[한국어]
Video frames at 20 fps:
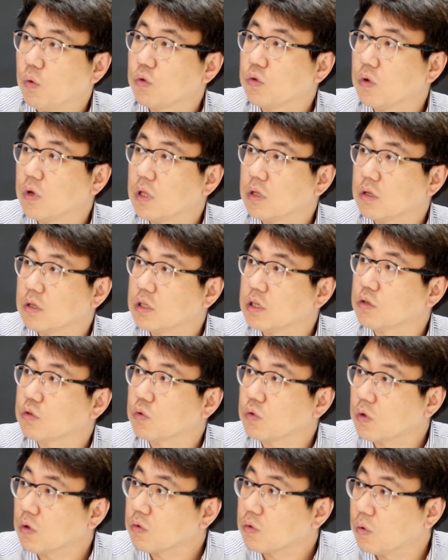5조에서
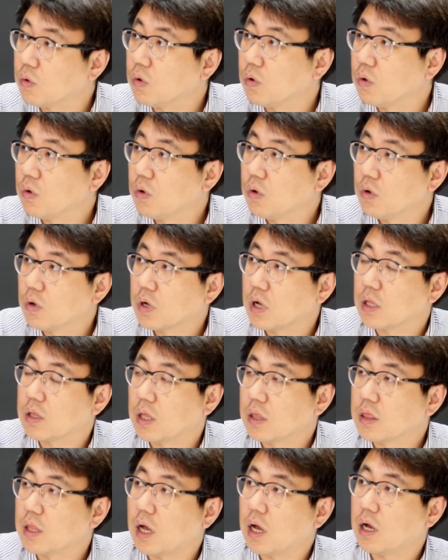7조 정도가
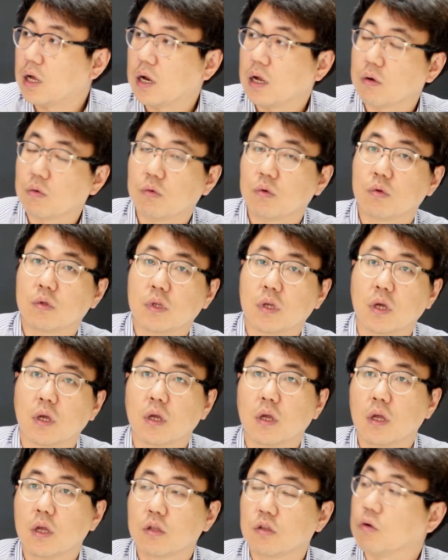된다라고 이제
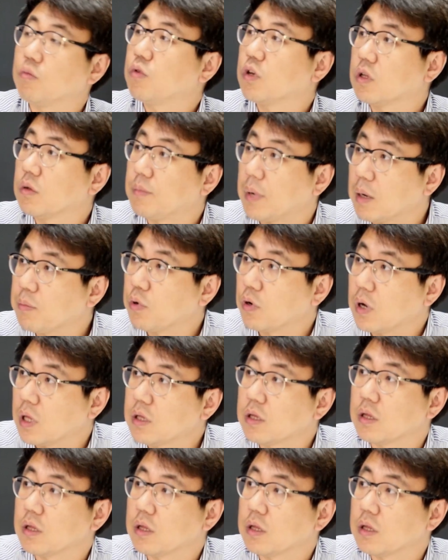정부에서는 발표를